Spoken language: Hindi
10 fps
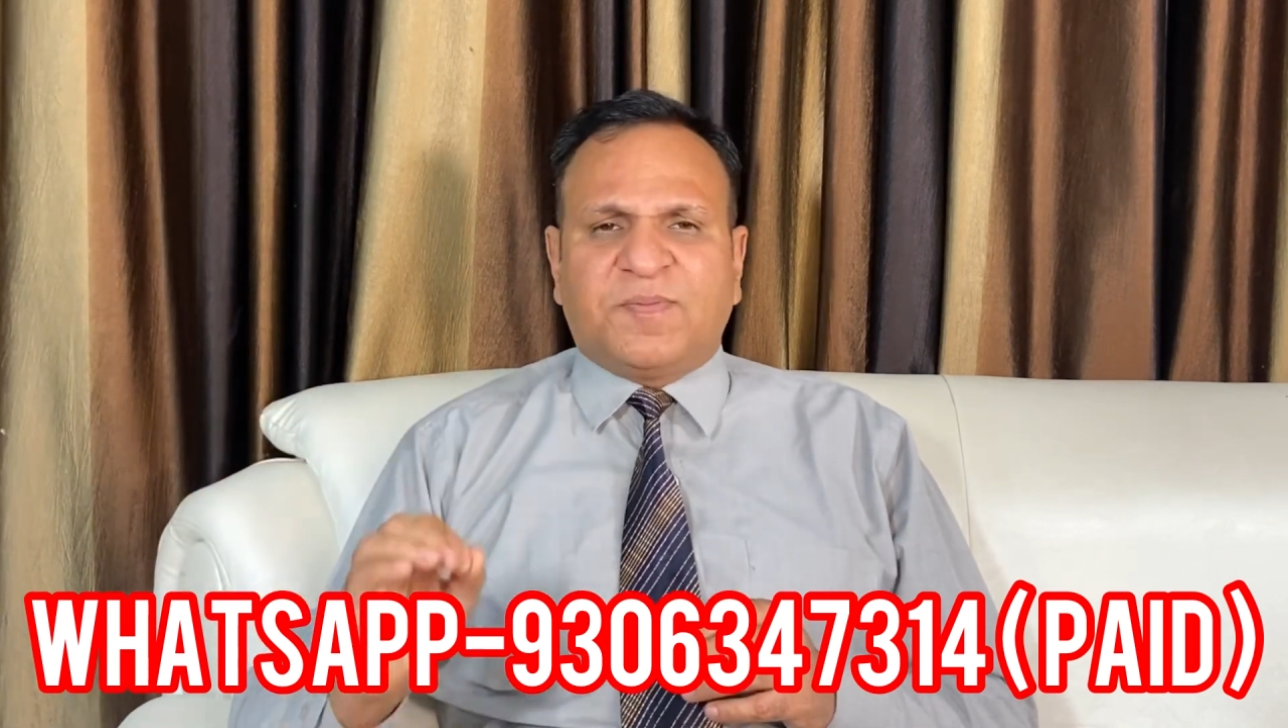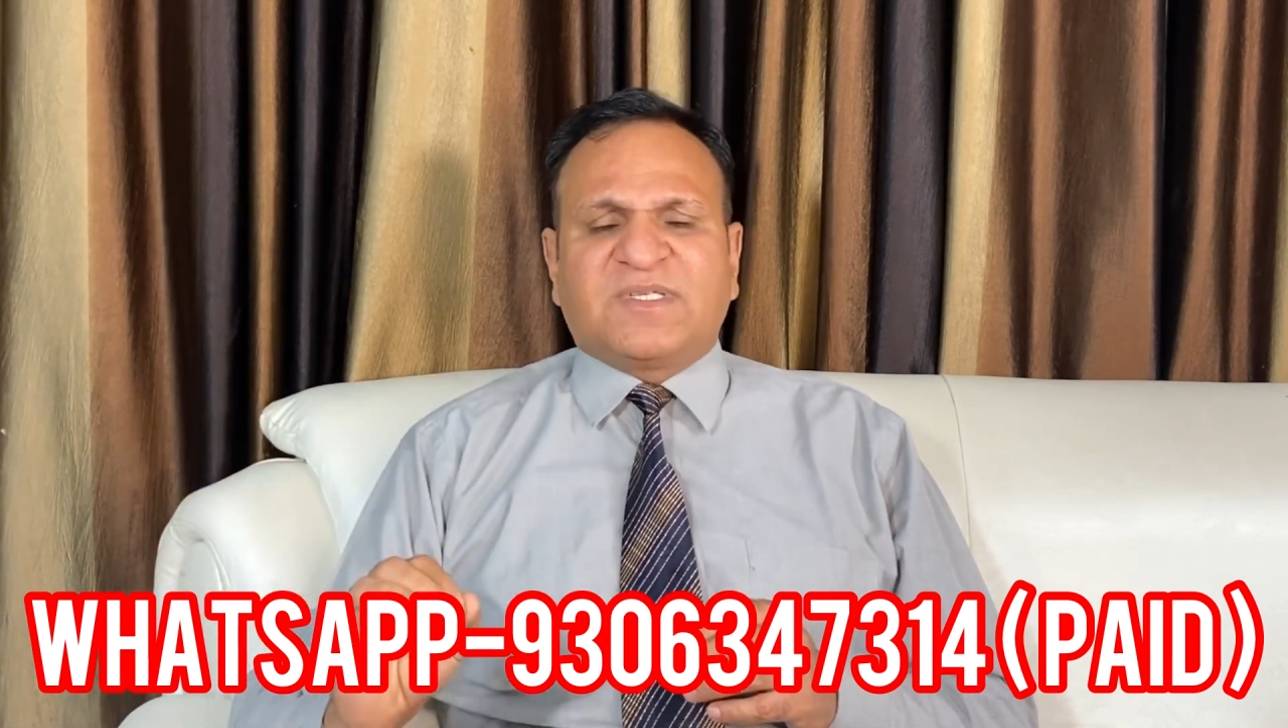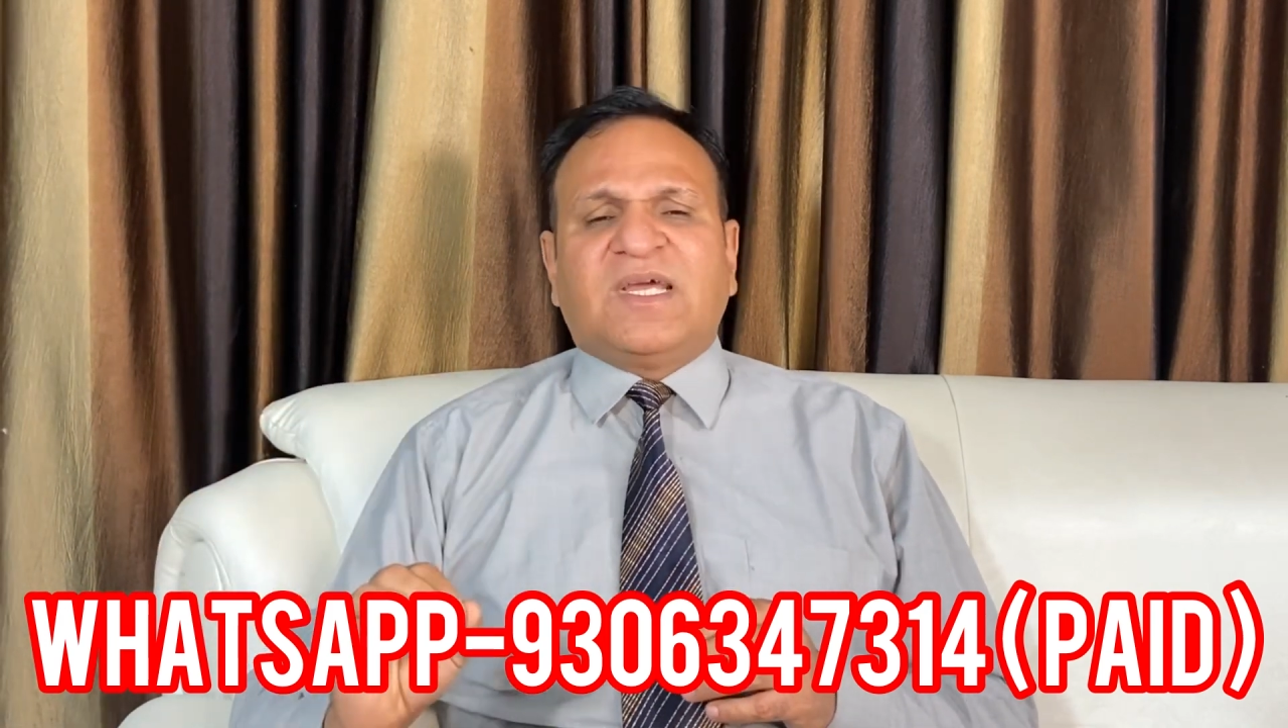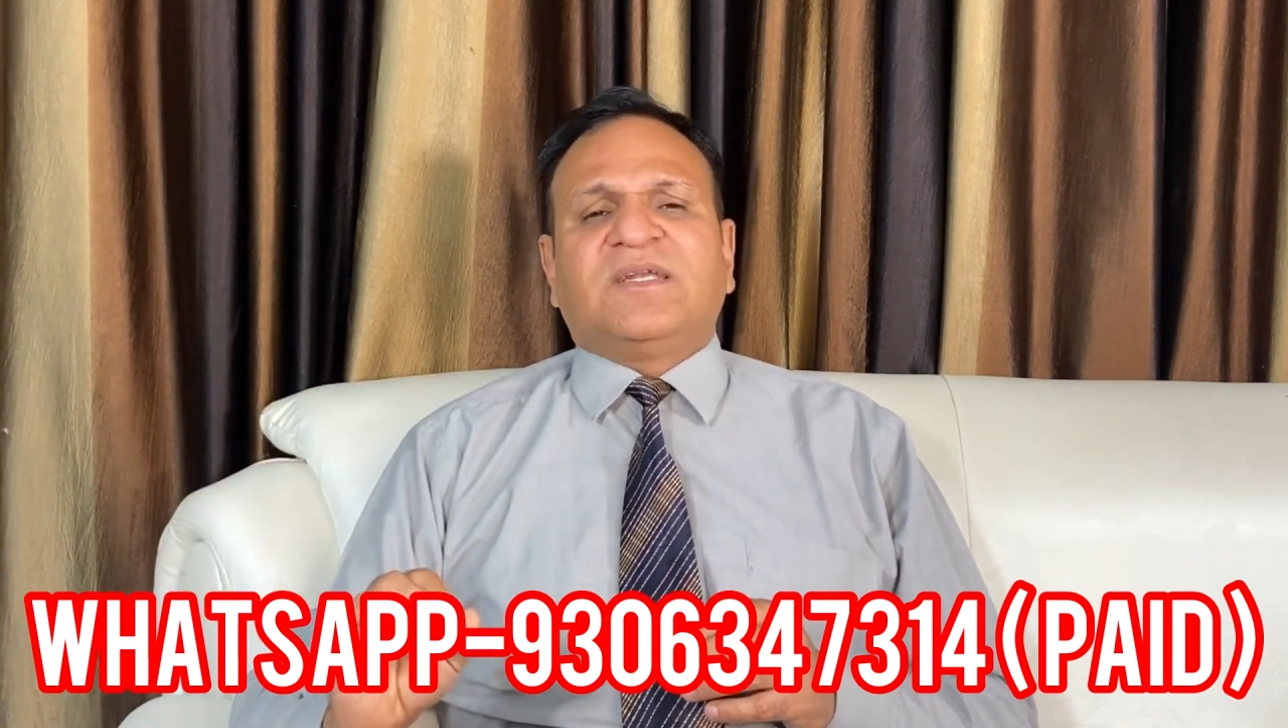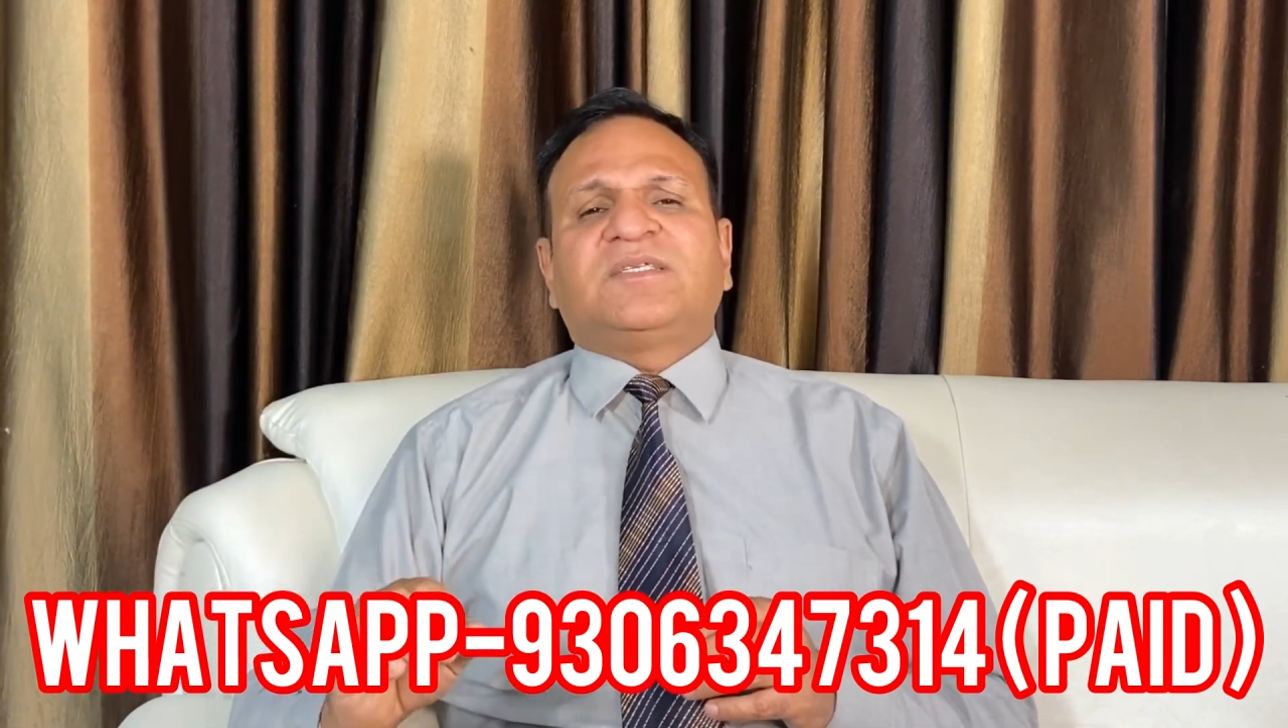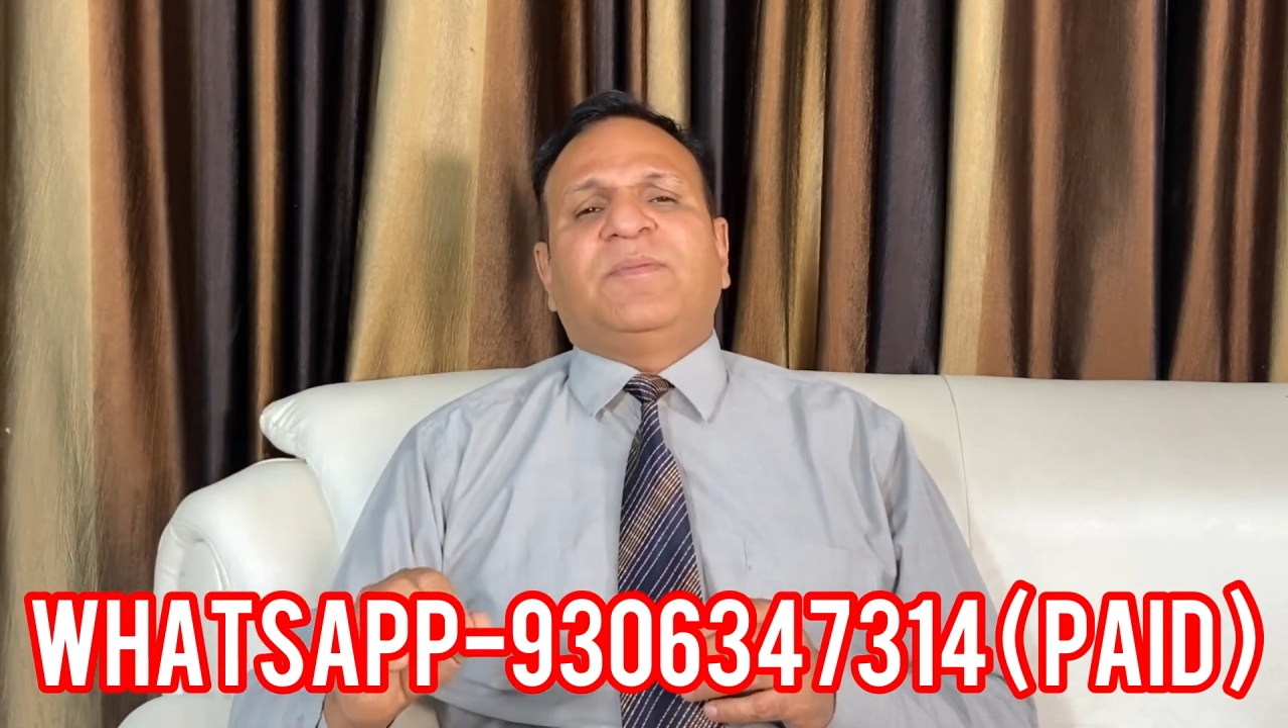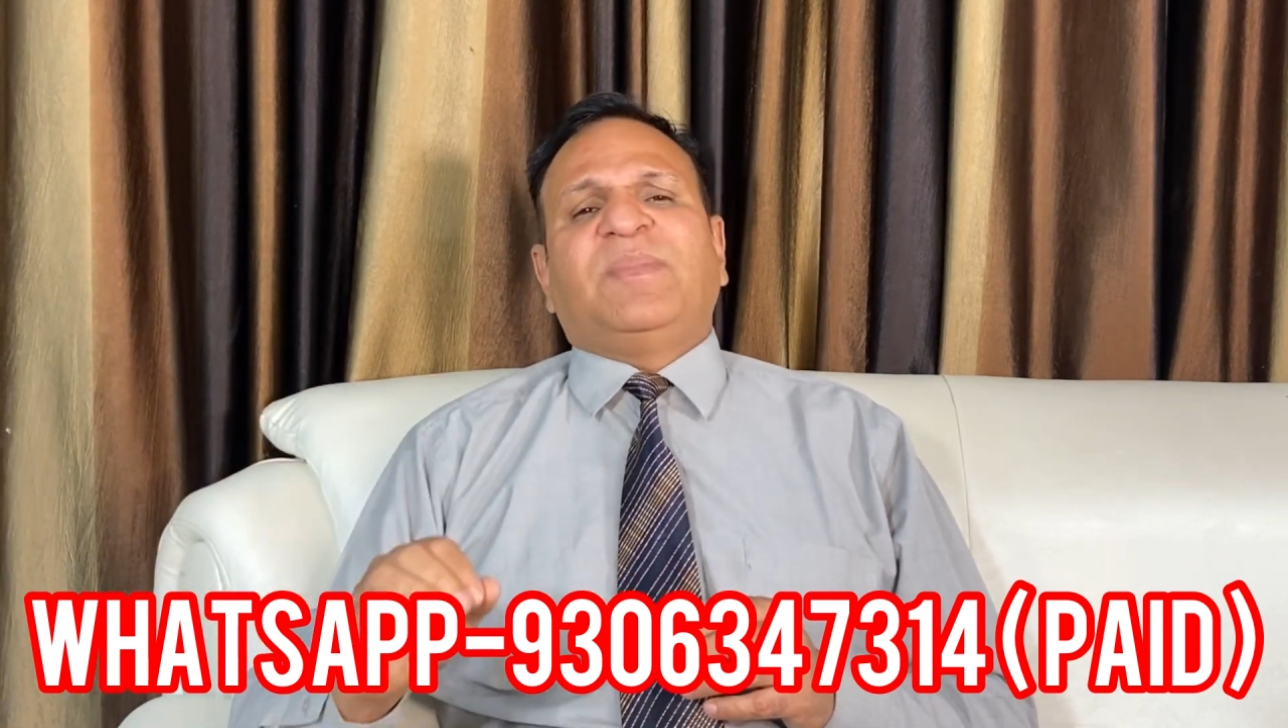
परसेंट से